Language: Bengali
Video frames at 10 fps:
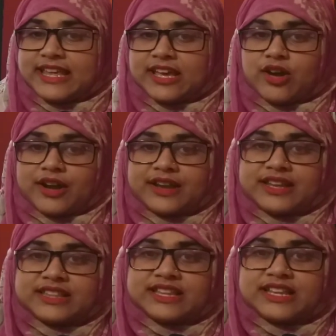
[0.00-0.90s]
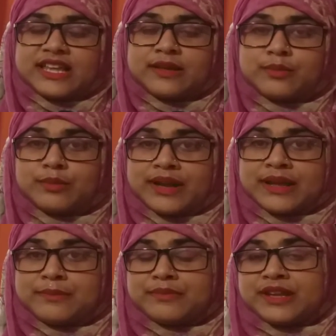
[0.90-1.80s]
কি করেননি তিনি মানে
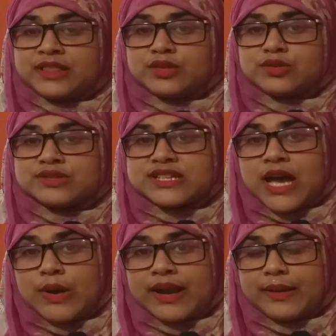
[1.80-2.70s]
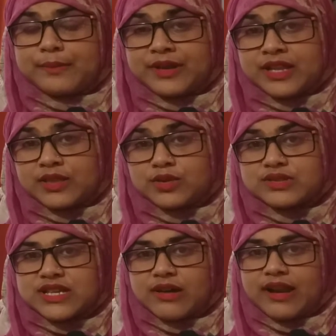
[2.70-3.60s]
মৃত্যু যাওয়ার মৃত্যু
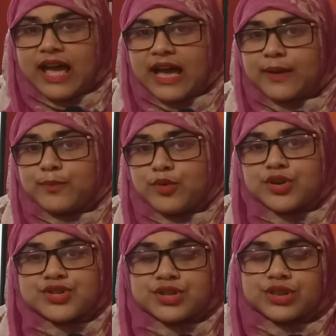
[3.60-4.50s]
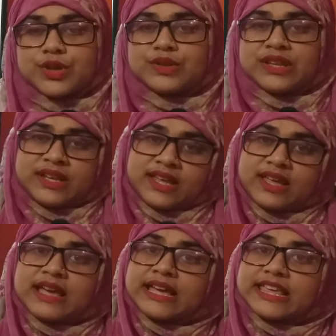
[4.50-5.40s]
যাওয়ার এক পর্যন্ত তিনি
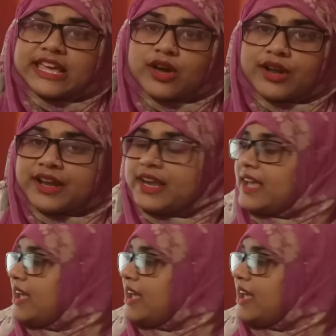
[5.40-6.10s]
কি করেননি